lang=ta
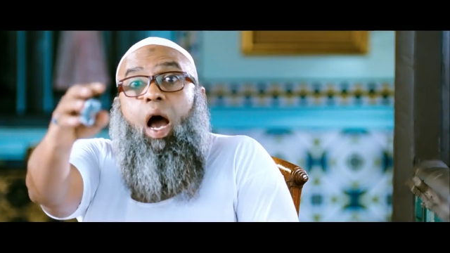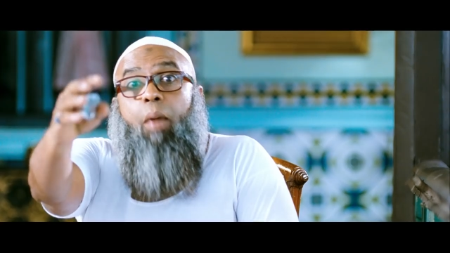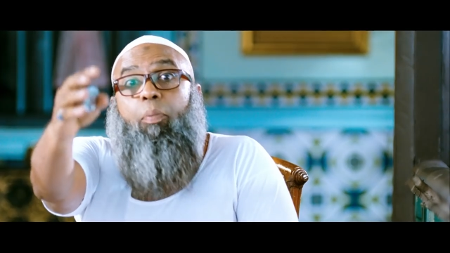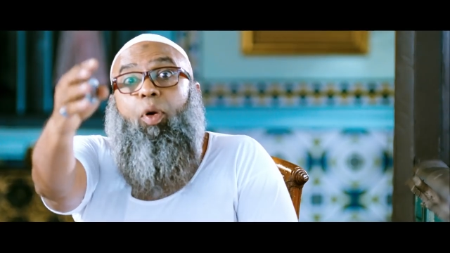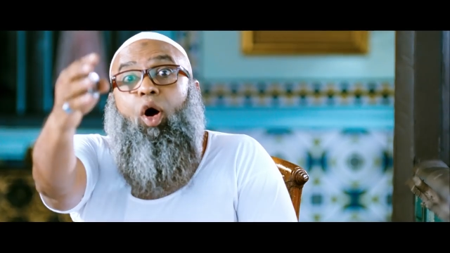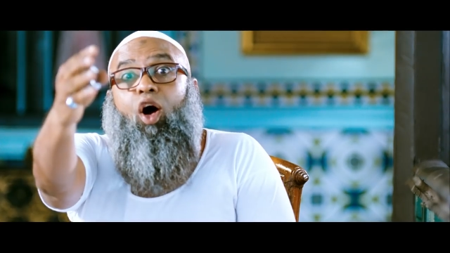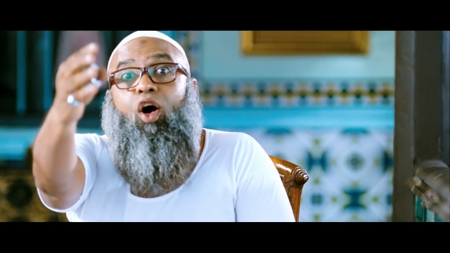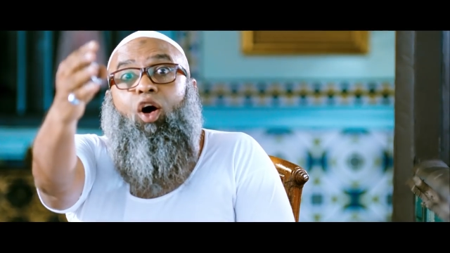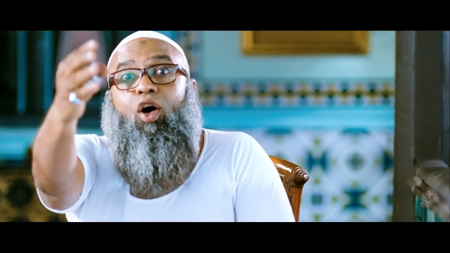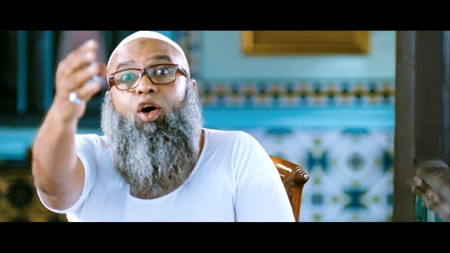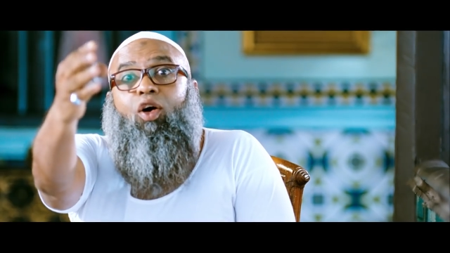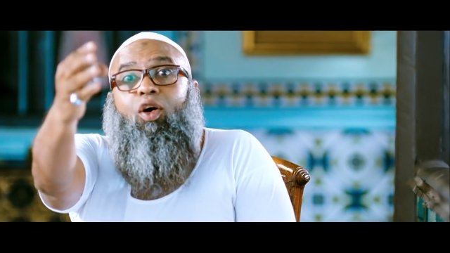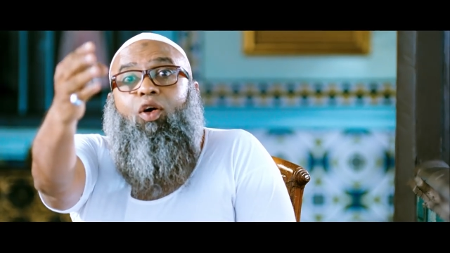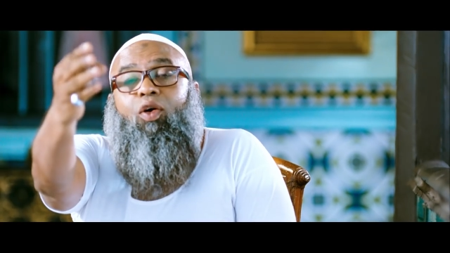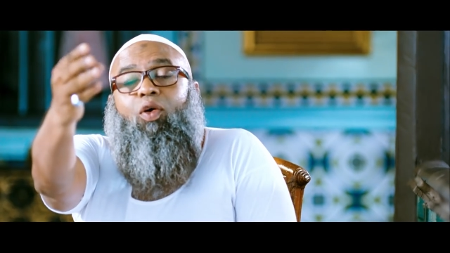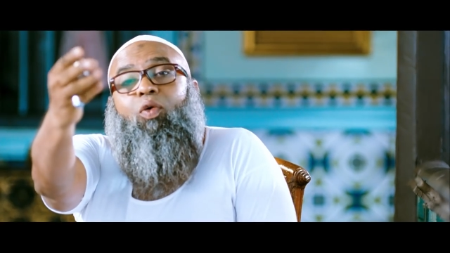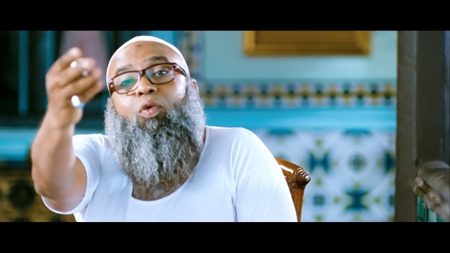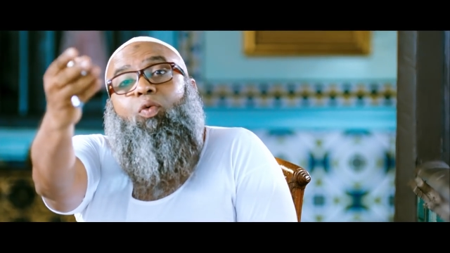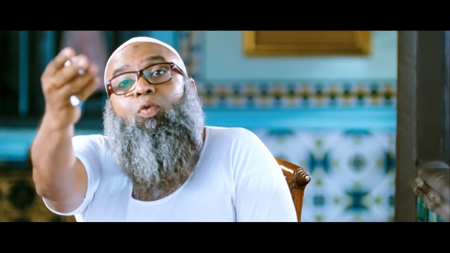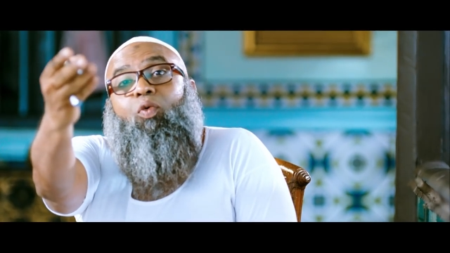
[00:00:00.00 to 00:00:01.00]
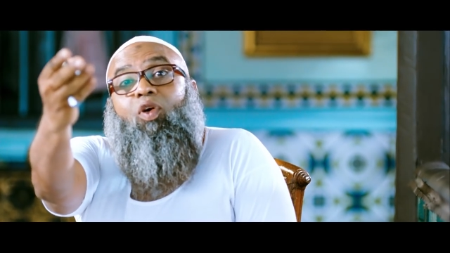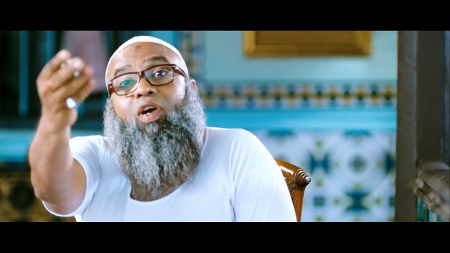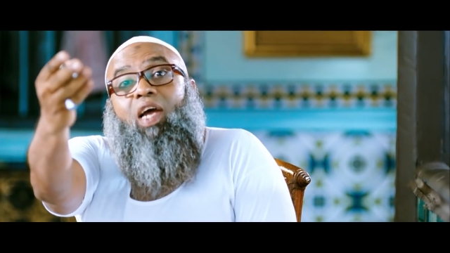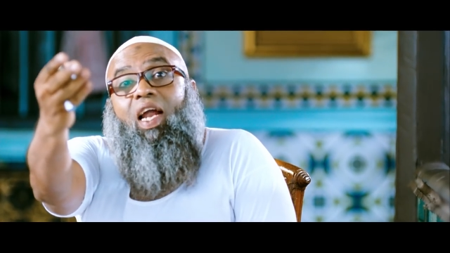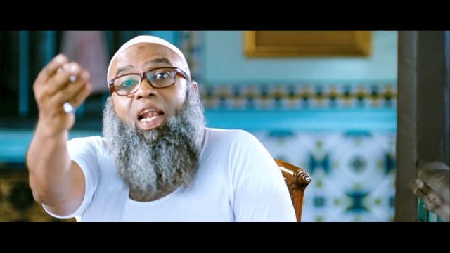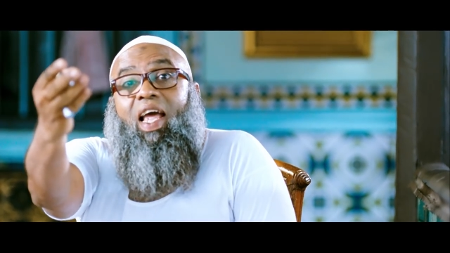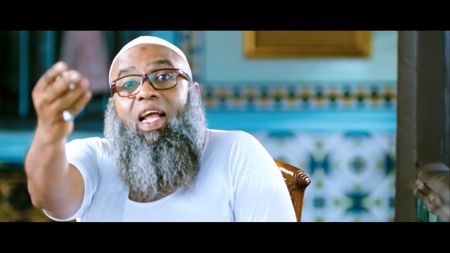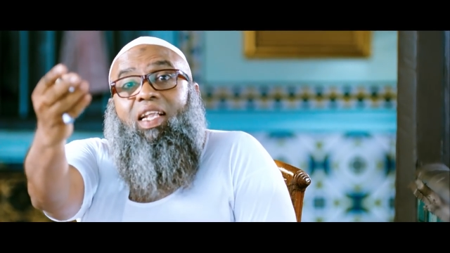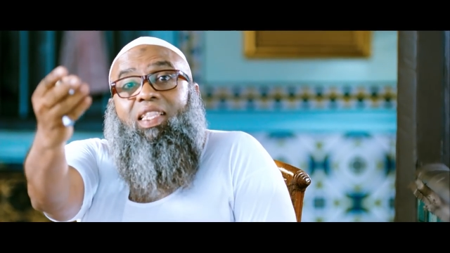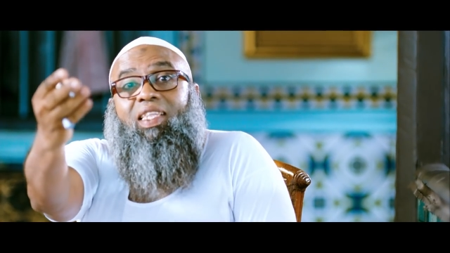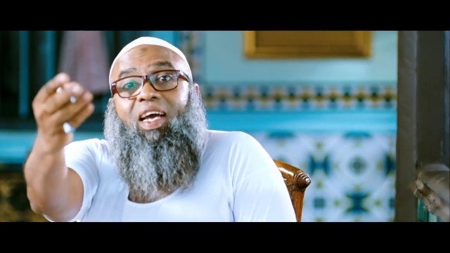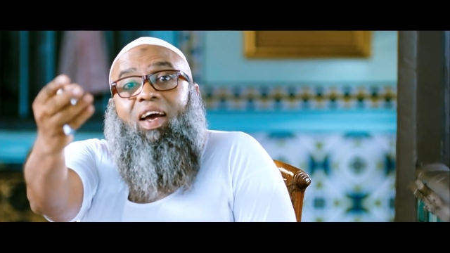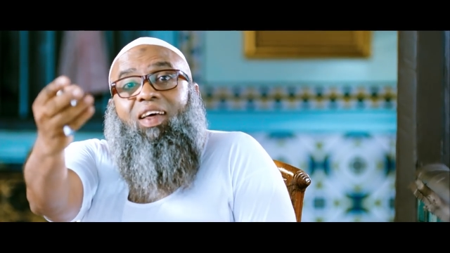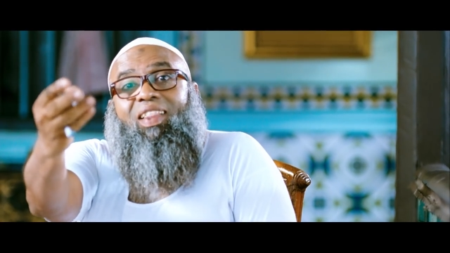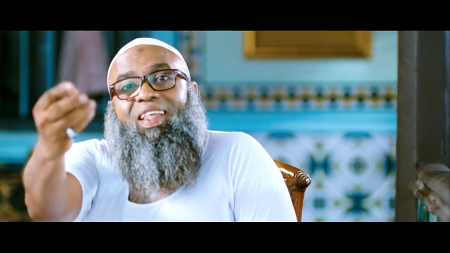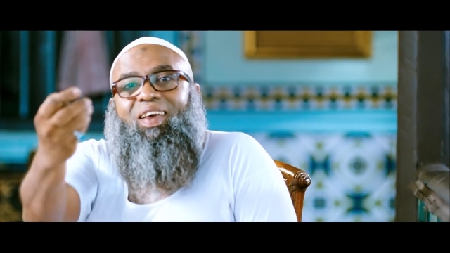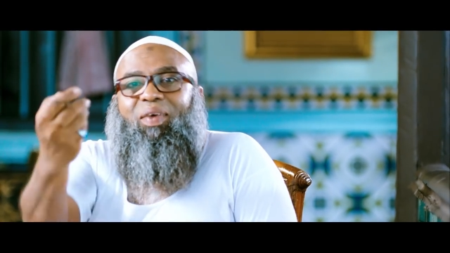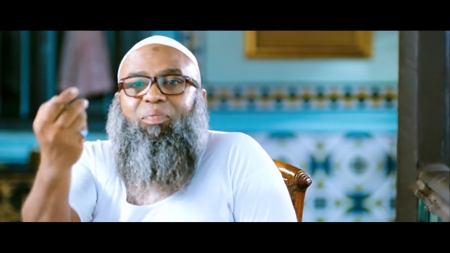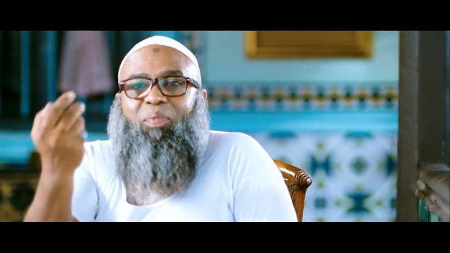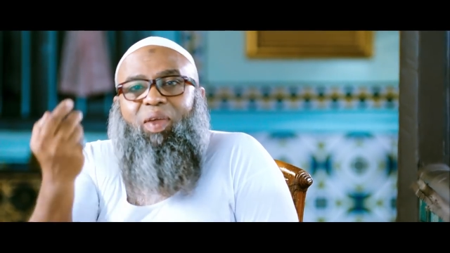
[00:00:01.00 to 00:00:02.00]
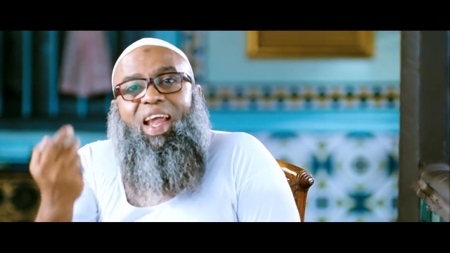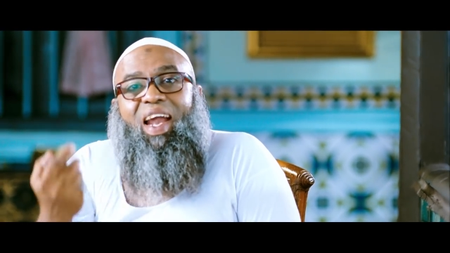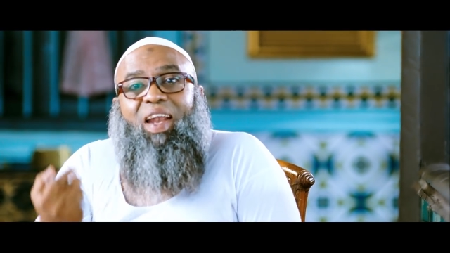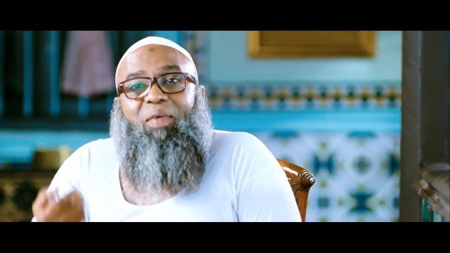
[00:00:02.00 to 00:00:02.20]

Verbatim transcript: அபோ உன் கல்யாணத்துக்காவது பிரியாணி